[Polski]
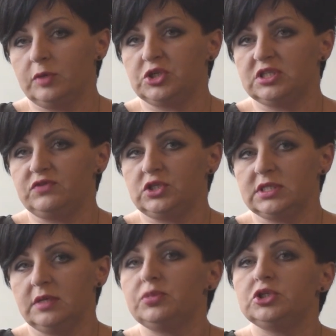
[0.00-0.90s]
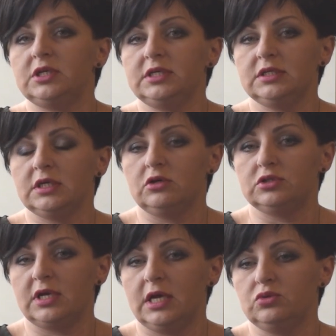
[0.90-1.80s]
to przede wszystkim podzielenie
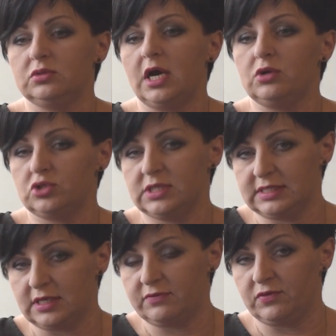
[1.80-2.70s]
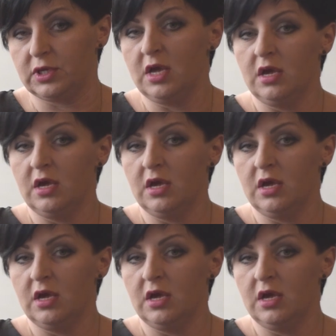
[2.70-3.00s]
tego terenu na różne strefy.